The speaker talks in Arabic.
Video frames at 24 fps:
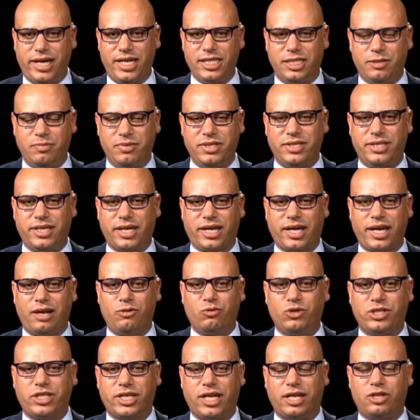حزب الاستقلال
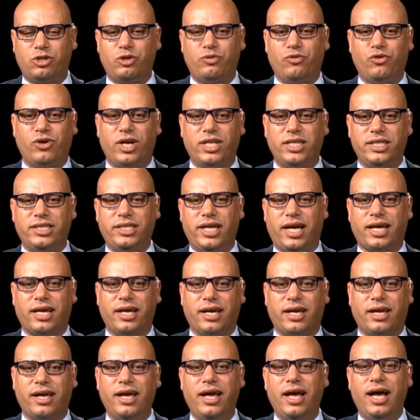واش كتشوفوا غادي
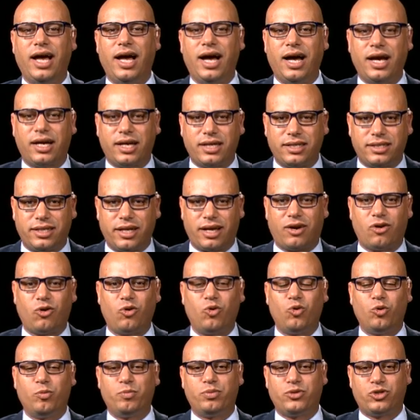يتحقق اكثر
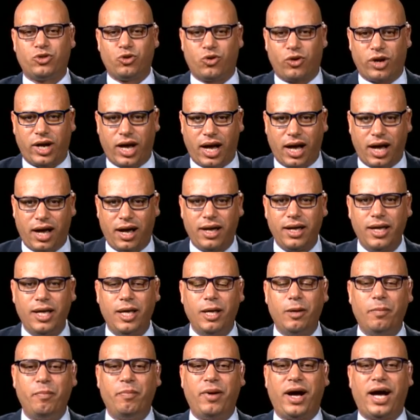وبسرعه
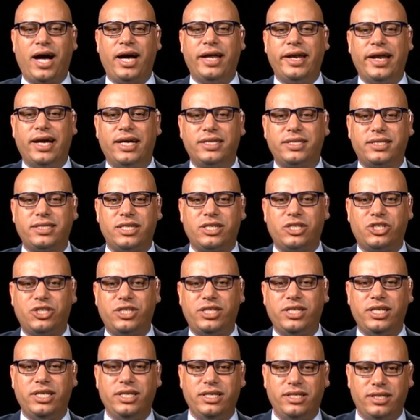بعناصر
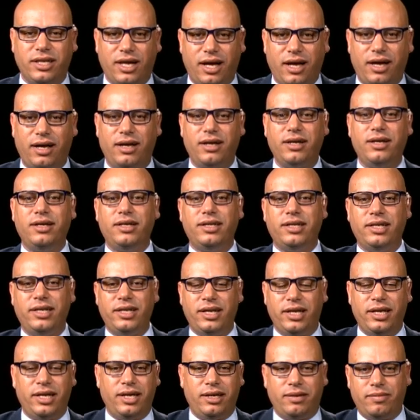جديده
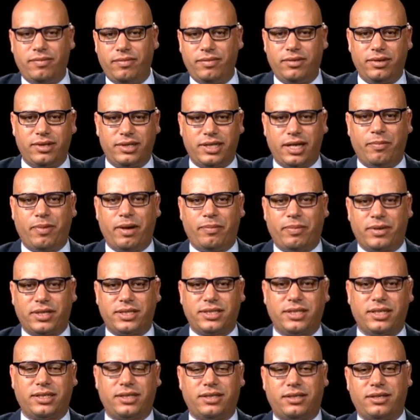اللي دابا
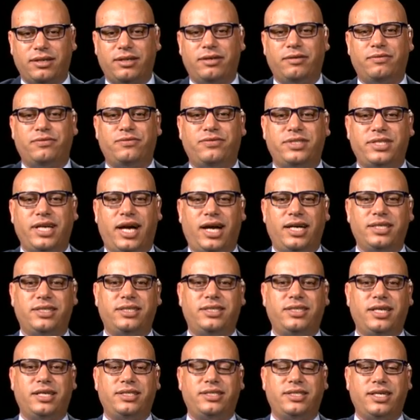برزت في الساحه
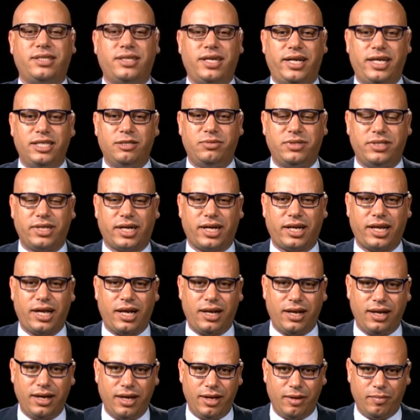السياسيه ديال حزب
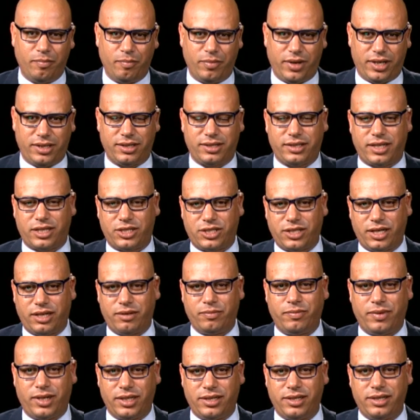الاستقلال من بعد الترشيح
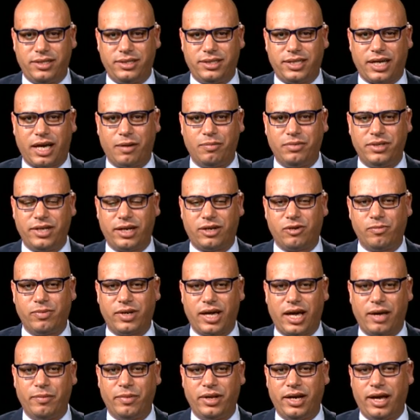بعد الانتخاب ديالكم
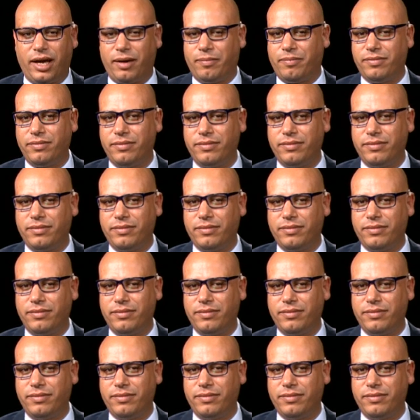كامين عام